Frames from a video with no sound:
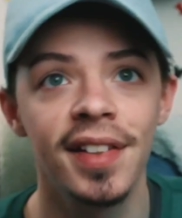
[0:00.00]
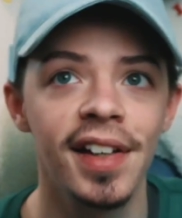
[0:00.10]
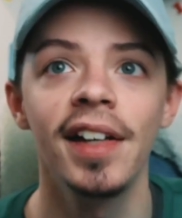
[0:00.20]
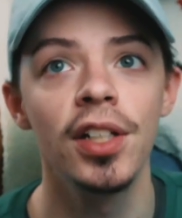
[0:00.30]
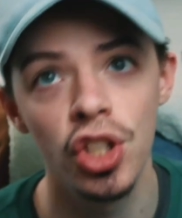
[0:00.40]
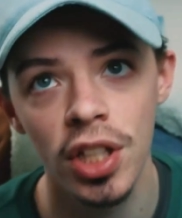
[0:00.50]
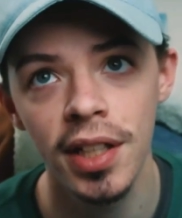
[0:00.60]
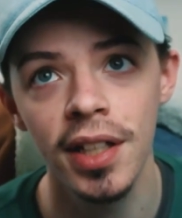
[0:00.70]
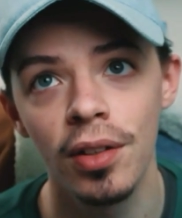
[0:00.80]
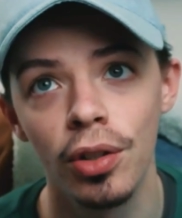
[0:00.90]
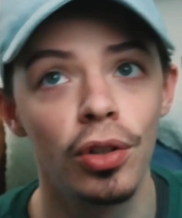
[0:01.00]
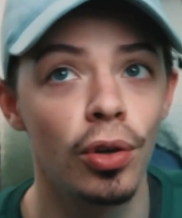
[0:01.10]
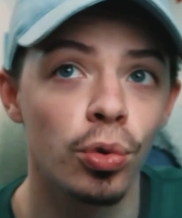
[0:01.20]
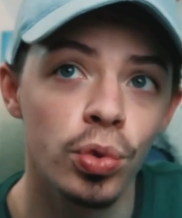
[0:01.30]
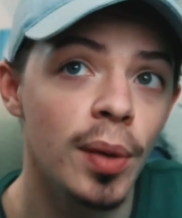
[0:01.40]
très léger. Euh,
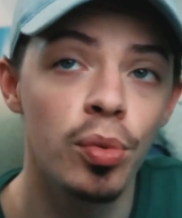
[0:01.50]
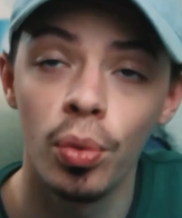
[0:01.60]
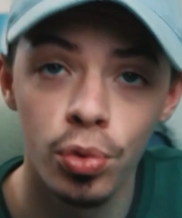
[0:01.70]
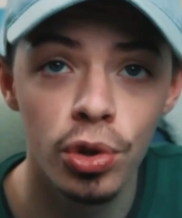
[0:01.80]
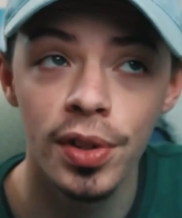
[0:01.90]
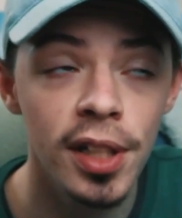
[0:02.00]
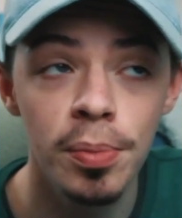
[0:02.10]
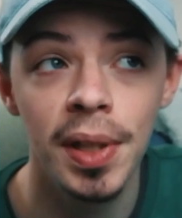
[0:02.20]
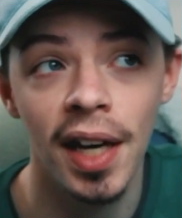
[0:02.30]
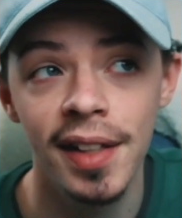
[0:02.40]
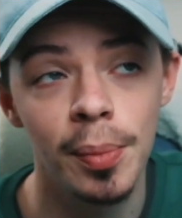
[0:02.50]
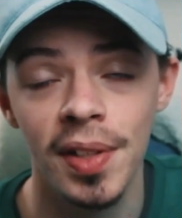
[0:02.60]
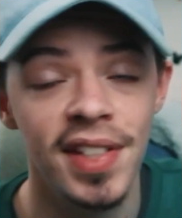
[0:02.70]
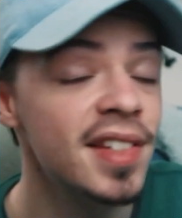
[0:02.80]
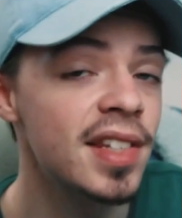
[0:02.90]
en tout cas, pour du côté de Pirate et
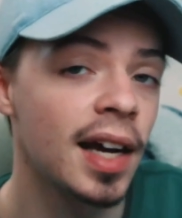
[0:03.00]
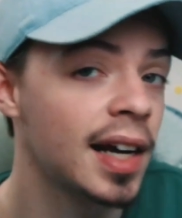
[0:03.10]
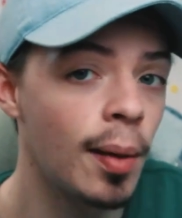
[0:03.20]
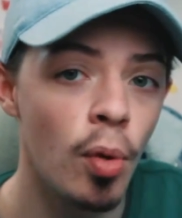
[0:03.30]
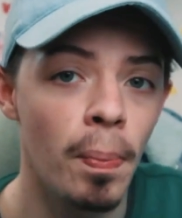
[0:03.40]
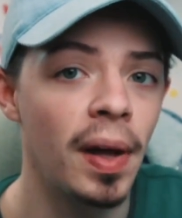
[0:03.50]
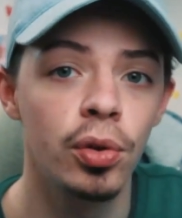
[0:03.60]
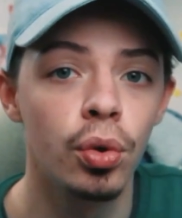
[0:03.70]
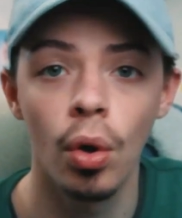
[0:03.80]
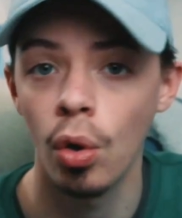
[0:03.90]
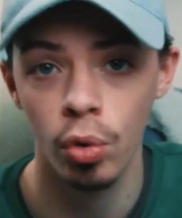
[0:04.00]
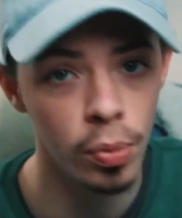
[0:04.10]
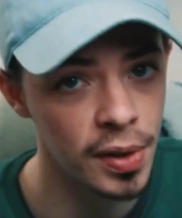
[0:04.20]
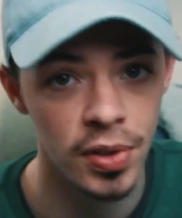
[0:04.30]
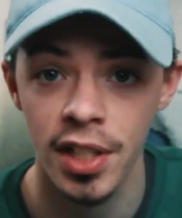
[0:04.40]
Princesse, il y a clairement pas de
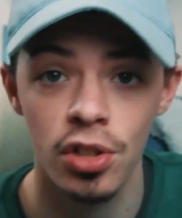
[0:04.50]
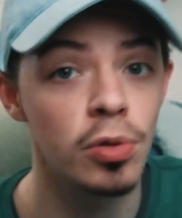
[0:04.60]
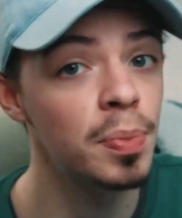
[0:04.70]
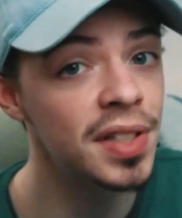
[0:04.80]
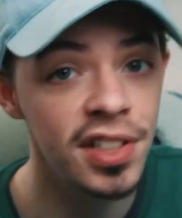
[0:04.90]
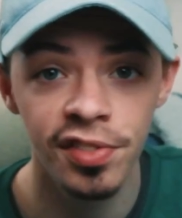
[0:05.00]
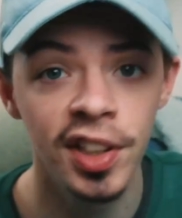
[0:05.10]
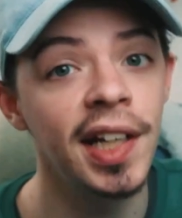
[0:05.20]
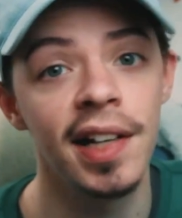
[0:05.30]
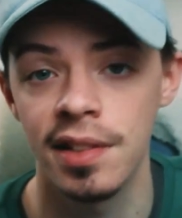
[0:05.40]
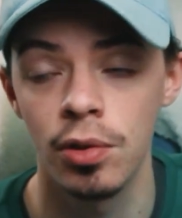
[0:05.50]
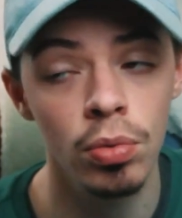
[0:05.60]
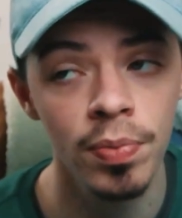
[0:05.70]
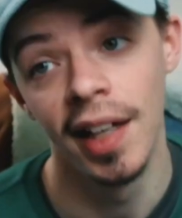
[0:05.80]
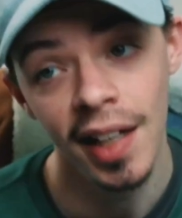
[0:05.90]
rencontres personnages spécifiques à la
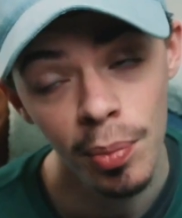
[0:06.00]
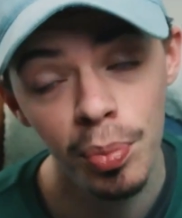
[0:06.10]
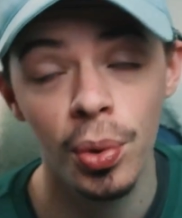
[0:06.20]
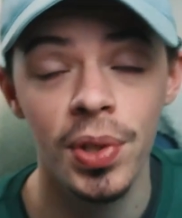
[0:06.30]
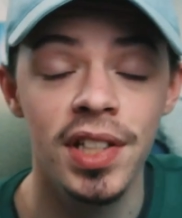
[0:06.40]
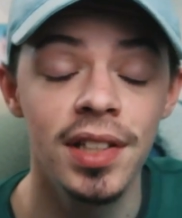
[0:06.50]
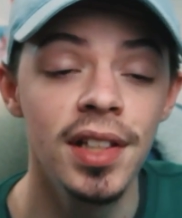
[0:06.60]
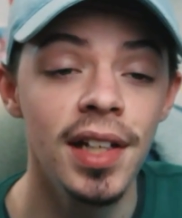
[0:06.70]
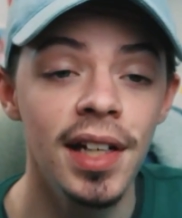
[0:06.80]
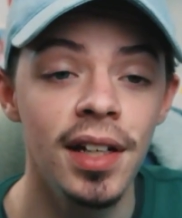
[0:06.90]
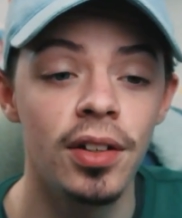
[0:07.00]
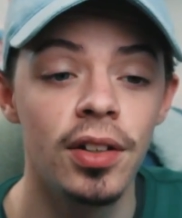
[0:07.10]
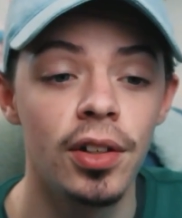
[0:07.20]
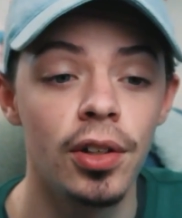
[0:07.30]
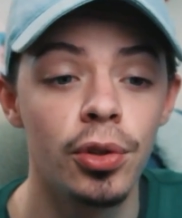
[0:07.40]
saison. Et pour ce qui est
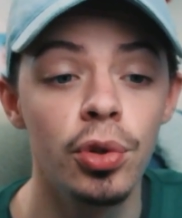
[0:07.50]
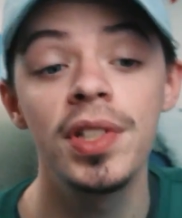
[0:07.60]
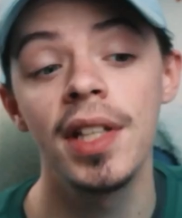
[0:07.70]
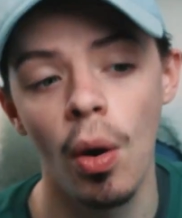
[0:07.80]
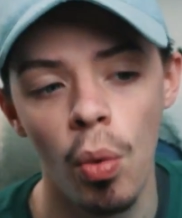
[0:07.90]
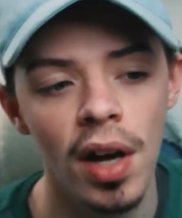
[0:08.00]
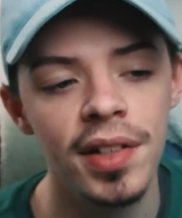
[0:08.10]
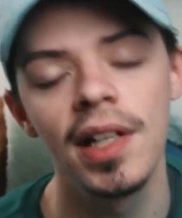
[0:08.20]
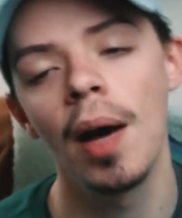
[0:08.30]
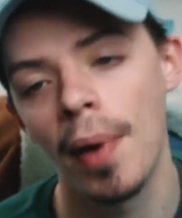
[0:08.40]
euh, de Star Wars, là